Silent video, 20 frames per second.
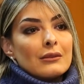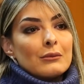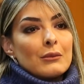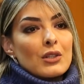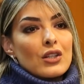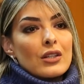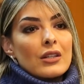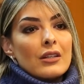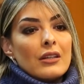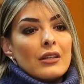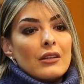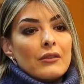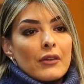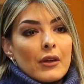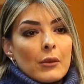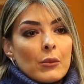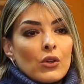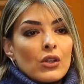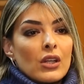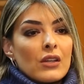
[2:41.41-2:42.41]
باش
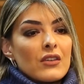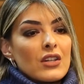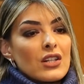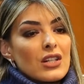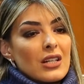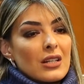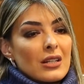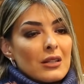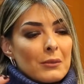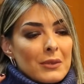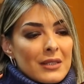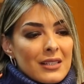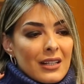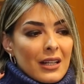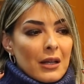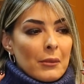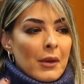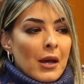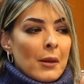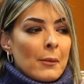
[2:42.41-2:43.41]
يفهموا كيفاش تلبس
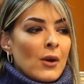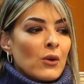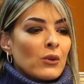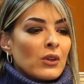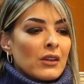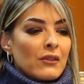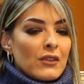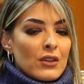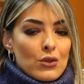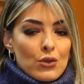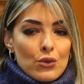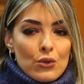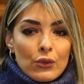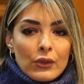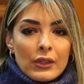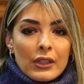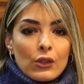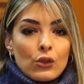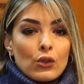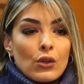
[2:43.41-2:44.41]
الكمامه وكيفاش
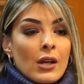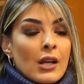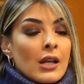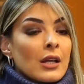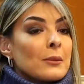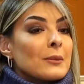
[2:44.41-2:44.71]
شنو يديروا